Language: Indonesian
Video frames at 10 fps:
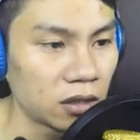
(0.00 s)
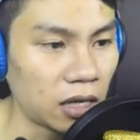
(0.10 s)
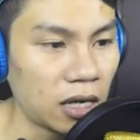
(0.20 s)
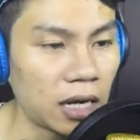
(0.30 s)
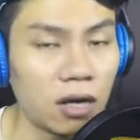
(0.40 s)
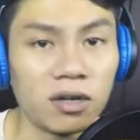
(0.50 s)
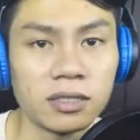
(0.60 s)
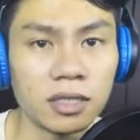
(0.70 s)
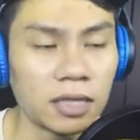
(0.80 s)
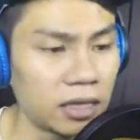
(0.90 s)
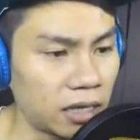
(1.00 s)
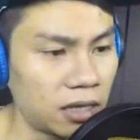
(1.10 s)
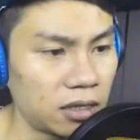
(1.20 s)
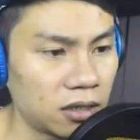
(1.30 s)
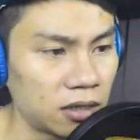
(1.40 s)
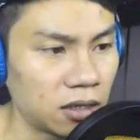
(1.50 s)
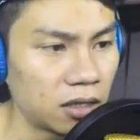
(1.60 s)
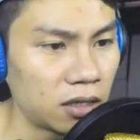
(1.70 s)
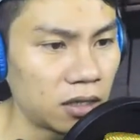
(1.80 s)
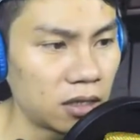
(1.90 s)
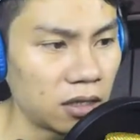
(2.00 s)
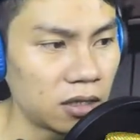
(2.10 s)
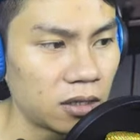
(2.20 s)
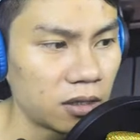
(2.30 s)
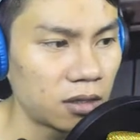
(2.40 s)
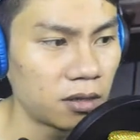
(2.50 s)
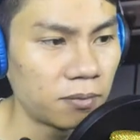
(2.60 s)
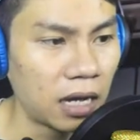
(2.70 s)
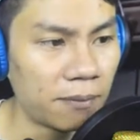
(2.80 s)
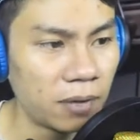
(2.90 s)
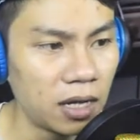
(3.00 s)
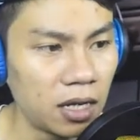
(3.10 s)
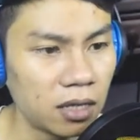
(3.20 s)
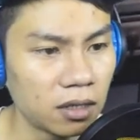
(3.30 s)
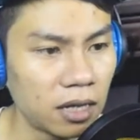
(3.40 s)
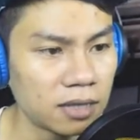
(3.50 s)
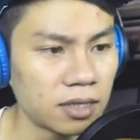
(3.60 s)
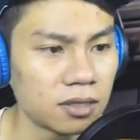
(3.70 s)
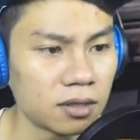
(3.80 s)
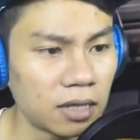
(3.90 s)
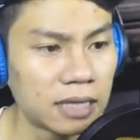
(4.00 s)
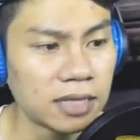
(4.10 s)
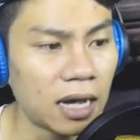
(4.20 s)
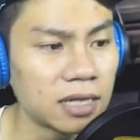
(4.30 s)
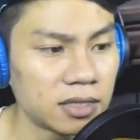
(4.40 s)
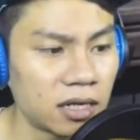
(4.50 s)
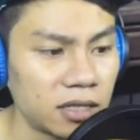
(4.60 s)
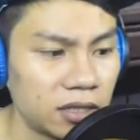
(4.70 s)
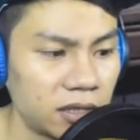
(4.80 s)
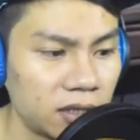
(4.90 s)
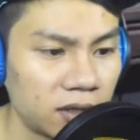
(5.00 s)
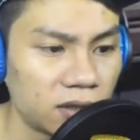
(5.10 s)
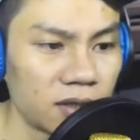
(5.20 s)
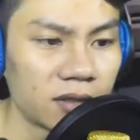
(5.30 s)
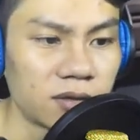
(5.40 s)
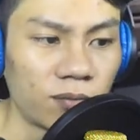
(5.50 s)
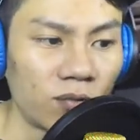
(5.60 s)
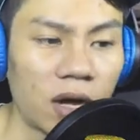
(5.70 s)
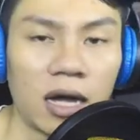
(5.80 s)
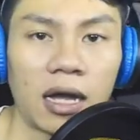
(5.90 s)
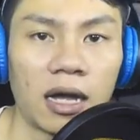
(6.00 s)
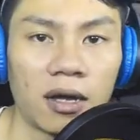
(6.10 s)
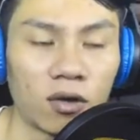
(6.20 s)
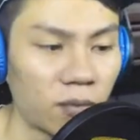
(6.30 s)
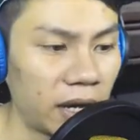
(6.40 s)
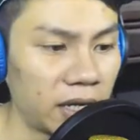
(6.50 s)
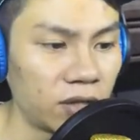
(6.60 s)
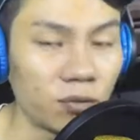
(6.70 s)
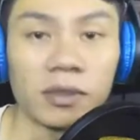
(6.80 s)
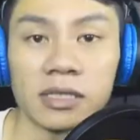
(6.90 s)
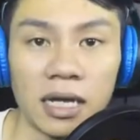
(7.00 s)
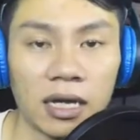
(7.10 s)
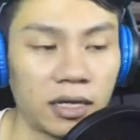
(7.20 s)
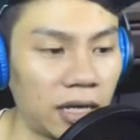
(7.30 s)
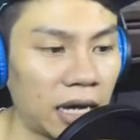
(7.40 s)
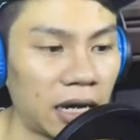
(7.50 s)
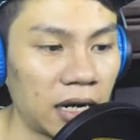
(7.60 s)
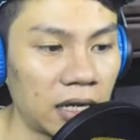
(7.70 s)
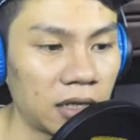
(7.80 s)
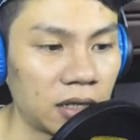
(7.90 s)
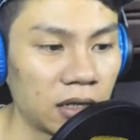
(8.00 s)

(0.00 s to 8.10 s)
karena kalau diceritanya uh, mengapa kaca kaca kaca di semua rumah ini itu pecah ya karena